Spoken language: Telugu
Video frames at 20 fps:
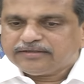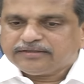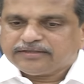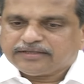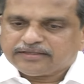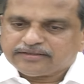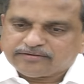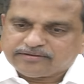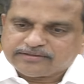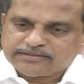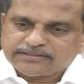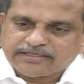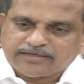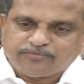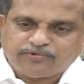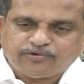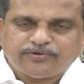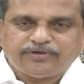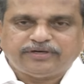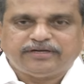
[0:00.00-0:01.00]
దాని తర్వాత
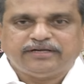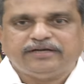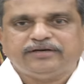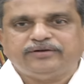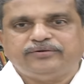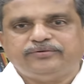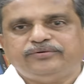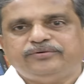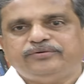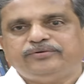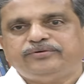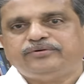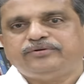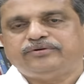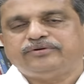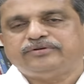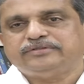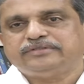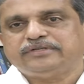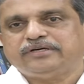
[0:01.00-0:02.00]
జగన్మోహన్ రెడ్డి గారు
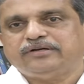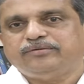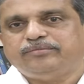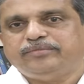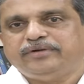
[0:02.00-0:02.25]
రెండుసార్లు